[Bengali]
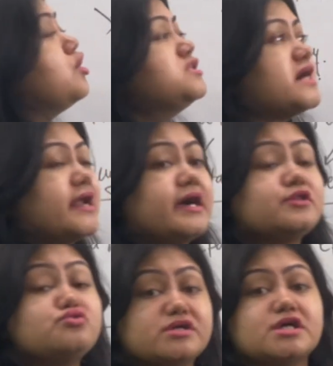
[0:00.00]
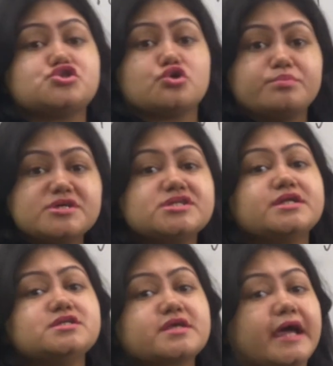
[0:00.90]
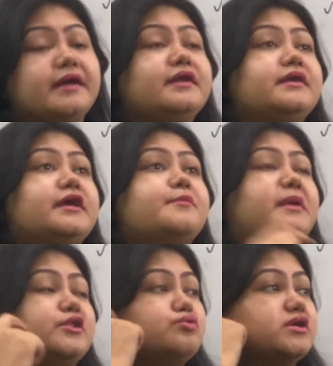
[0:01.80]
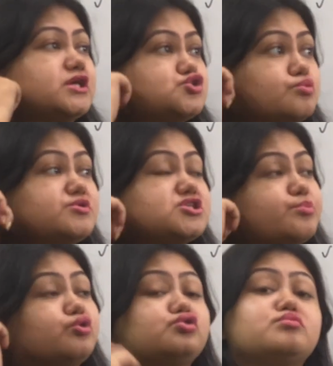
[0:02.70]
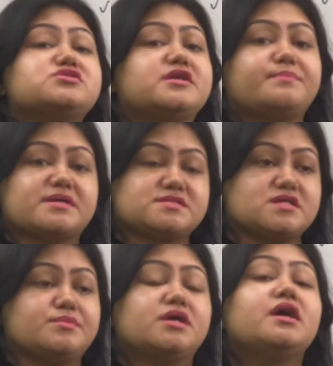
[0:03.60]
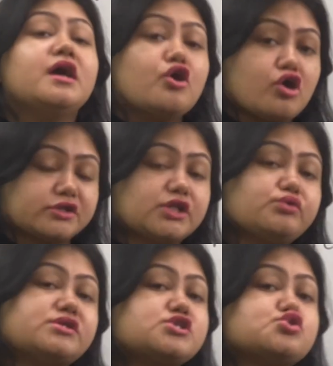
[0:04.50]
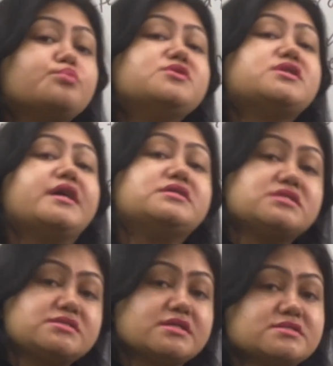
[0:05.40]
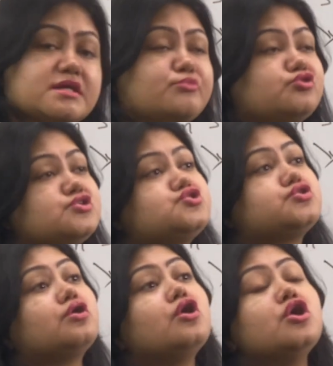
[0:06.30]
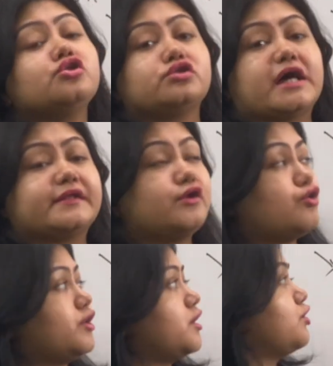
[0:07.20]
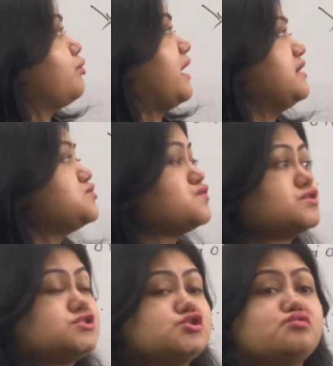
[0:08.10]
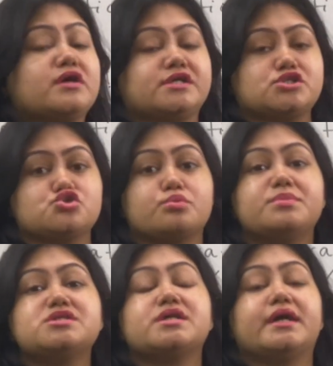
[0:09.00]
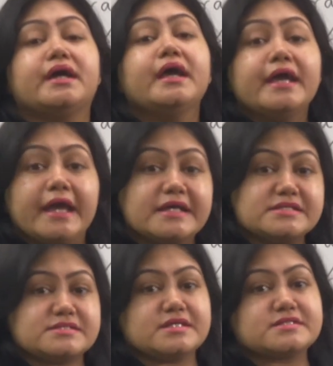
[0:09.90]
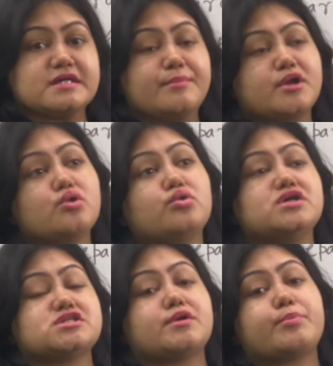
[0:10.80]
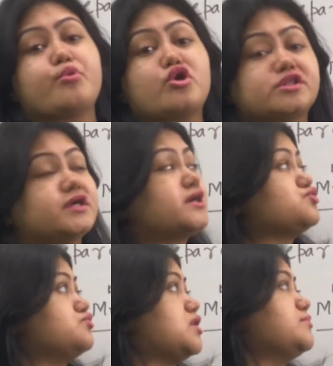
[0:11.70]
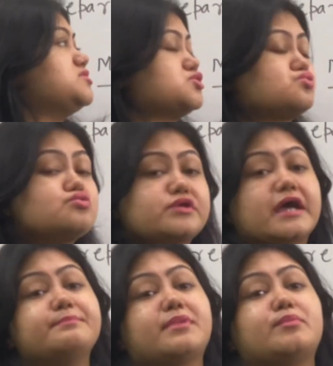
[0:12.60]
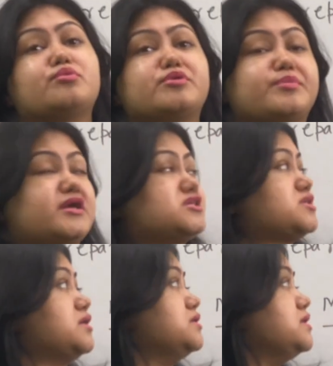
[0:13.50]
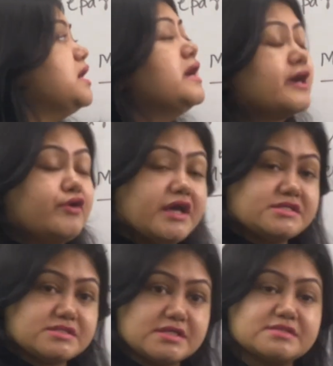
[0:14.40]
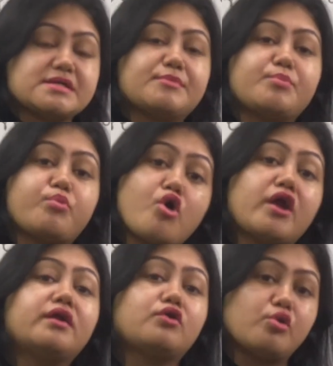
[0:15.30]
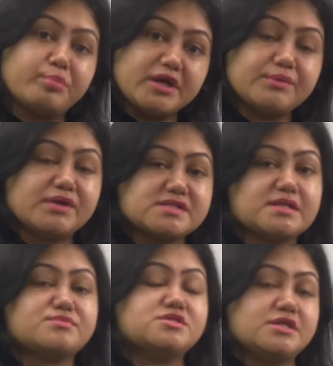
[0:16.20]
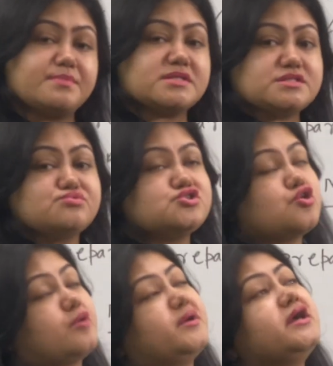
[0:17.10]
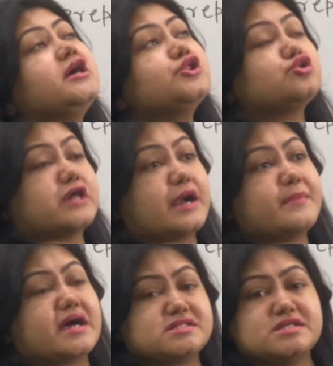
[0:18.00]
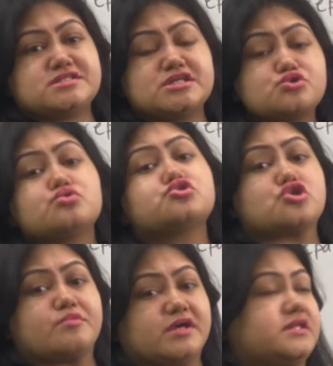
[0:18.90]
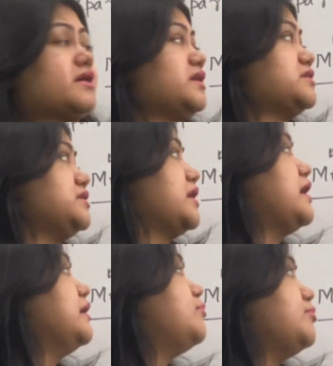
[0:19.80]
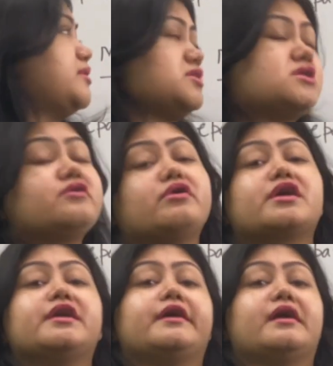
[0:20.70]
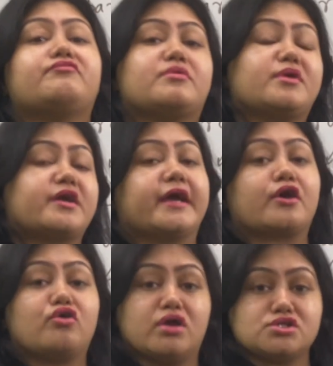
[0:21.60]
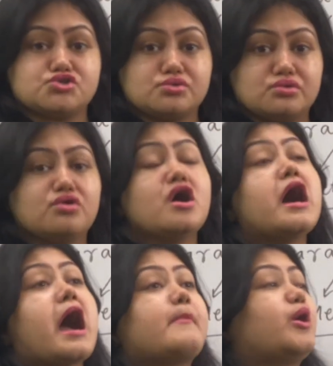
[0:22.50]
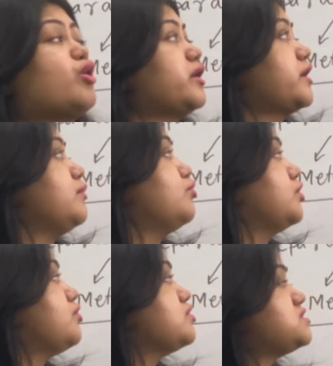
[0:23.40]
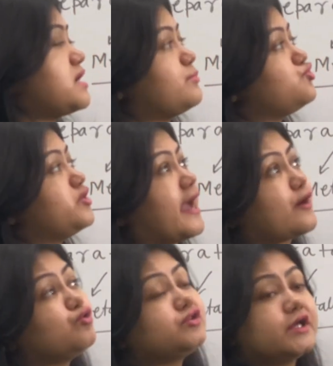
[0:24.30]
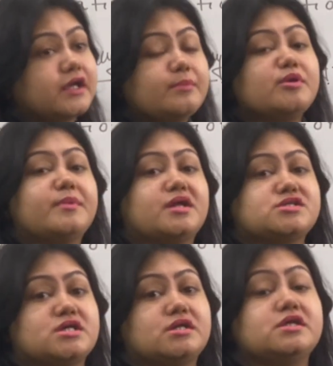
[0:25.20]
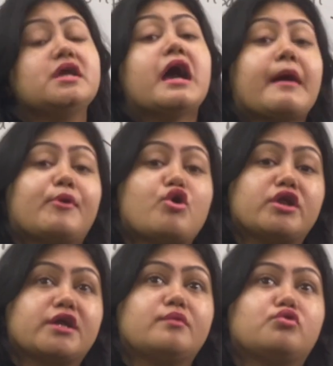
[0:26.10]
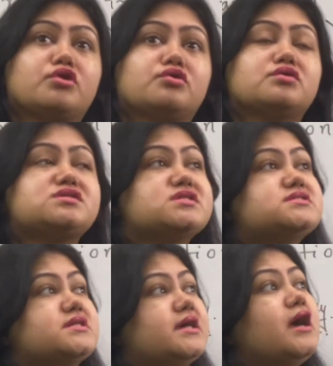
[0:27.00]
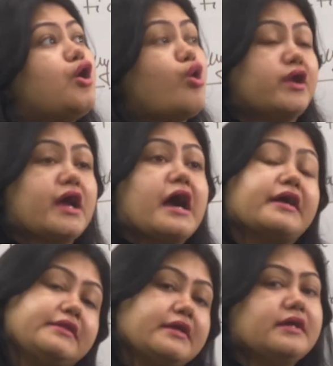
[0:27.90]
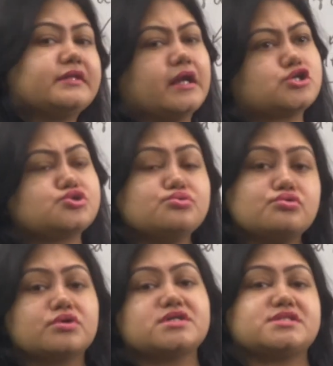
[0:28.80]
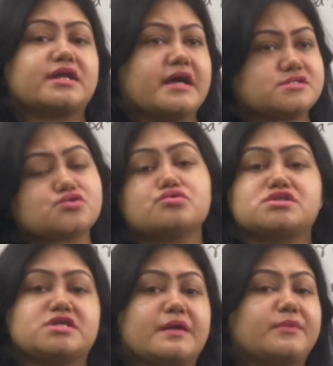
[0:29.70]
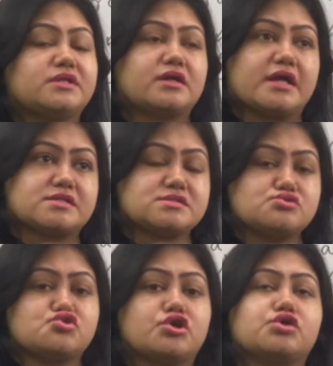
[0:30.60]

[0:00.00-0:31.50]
যারা দু হাজার চব্বিশেরই ক্যান্ডিডেট মানে দু হাজার চব্বিশের প্রথম জেন পাস দেবে অর্থাৎ দু হাজার চব্বিশে এইচএস এক্সামও দিচ্ছ তো তাদের অনেকের কোয়ারিজ হচ্ছে যে দু হাজার চব্বিশে এইচএস এক্সামটা হয়ে যাওয়ার পর থেকে যদি আমি যেটুকু টাইম পাবো প্রিপারেশান নিই কারণ এইচএস এক্সামের পর কম্পিটিটিভ এক্সামস জেন পাস ইউজি হবে তো তার মাঝে যেটুকু সময় থাকে সেখানে প্রিপারেশান নেওয়া কি এনাফ আমার ক্র্যাক করার জন্য আবার অনেকের মনে হচ্ছে আমি যদি এখন থেকেই প্রিপারেশান নিই আবার অনেকের মনে হচ্ছে যে অনেক আগে থেকেই থেকেই তারা শুরু করেছে ক্লাস করছে আমাদের ক্লাসে জয়েন